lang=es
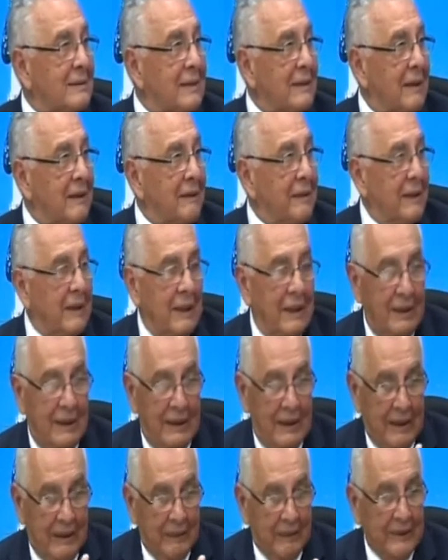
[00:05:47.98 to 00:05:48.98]

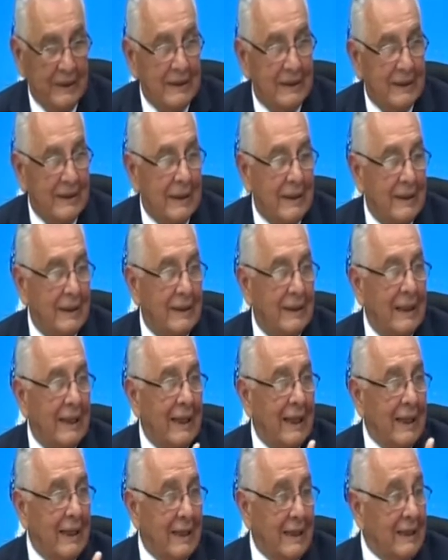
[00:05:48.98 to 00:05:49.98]
había representantes de
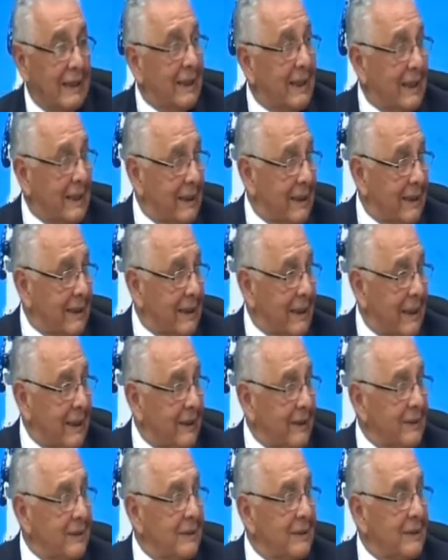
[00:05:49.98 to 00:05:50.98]
las carteras de
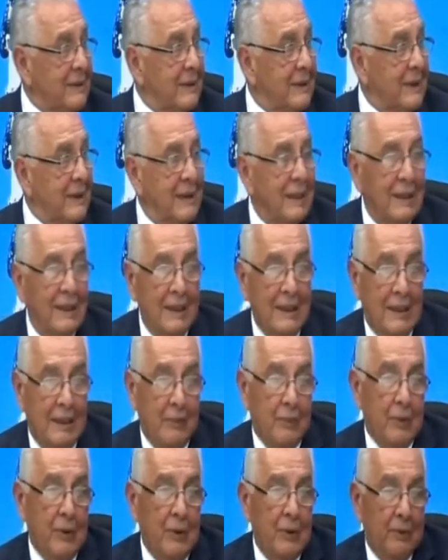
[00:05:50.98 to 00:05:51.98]
Estado, que
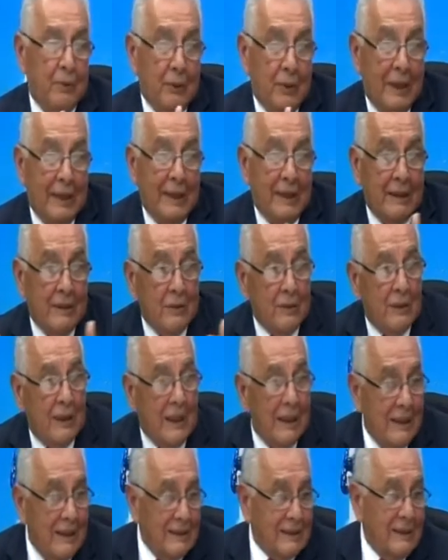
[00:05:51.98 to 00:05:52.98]
por, por la
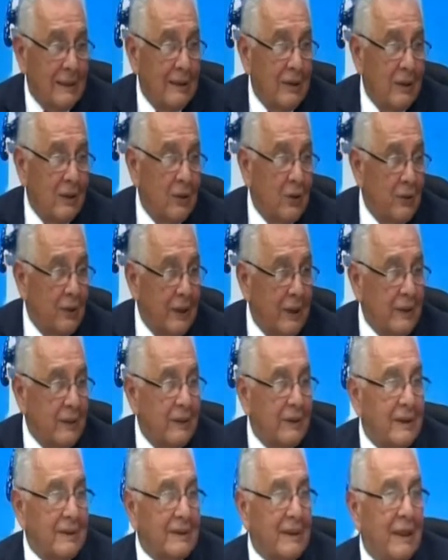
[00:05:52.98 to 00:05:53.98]
naturaleza de los
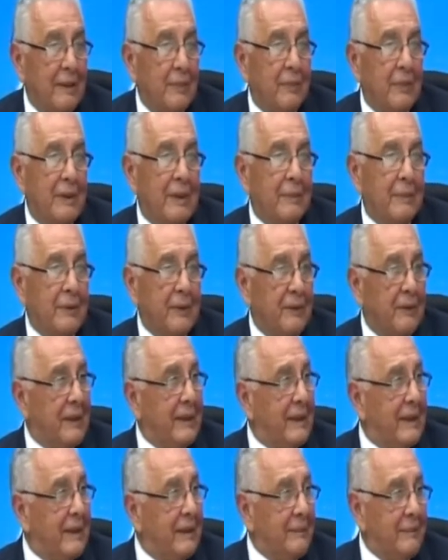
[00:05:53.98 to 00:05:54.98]
gobiernos de esa época
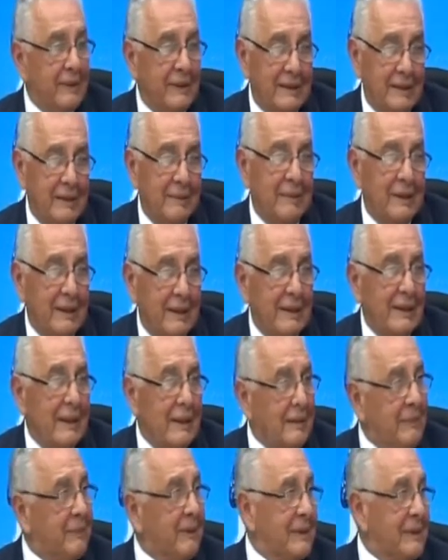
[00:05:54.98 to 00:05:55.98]
provenían precisamente de
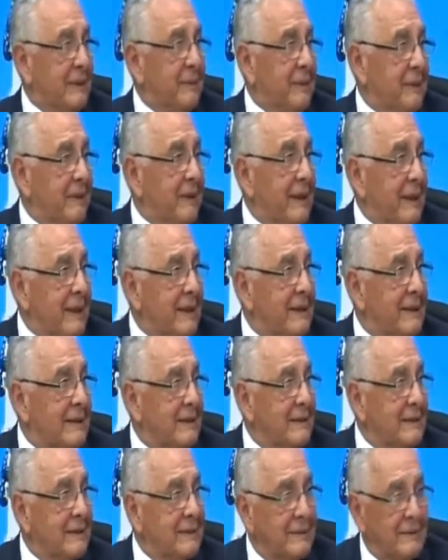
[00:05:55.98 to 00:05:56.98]
la empresa privada.
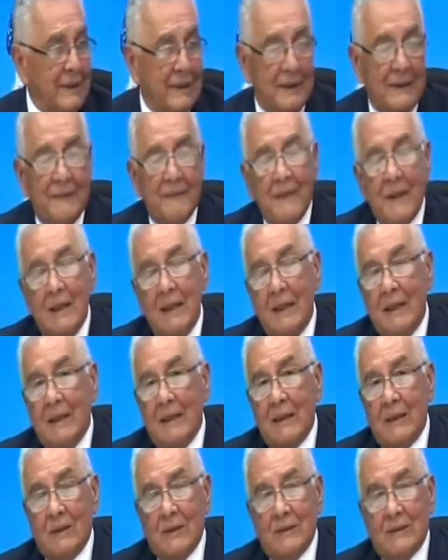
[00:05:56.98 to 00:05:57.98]

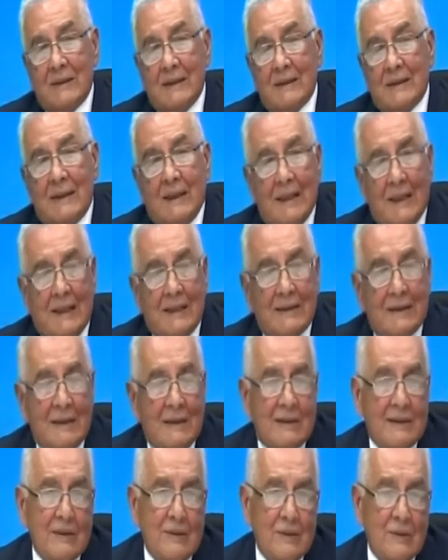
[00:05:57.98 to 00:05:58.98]
Entonces nace
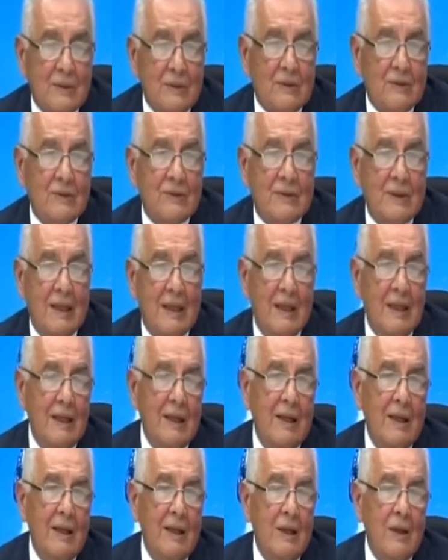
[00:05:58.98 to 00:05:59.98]
el Seguro Social
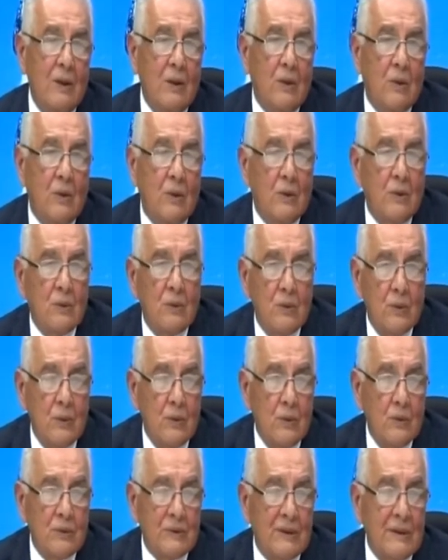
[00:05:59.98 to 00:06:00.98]
con
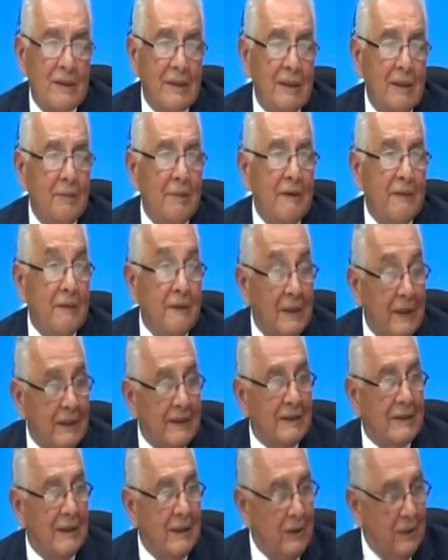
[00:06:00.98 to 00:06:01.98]
un sistema
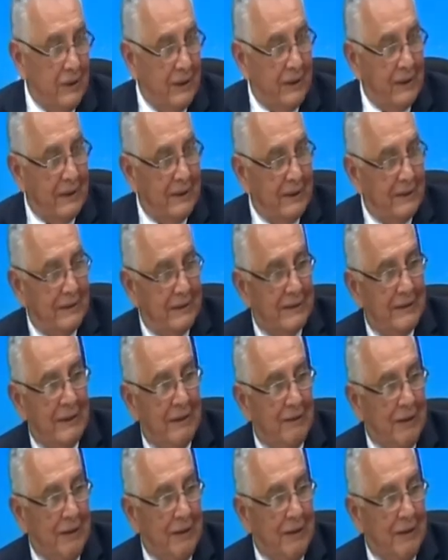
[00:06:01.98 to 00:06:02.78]
financiero, ya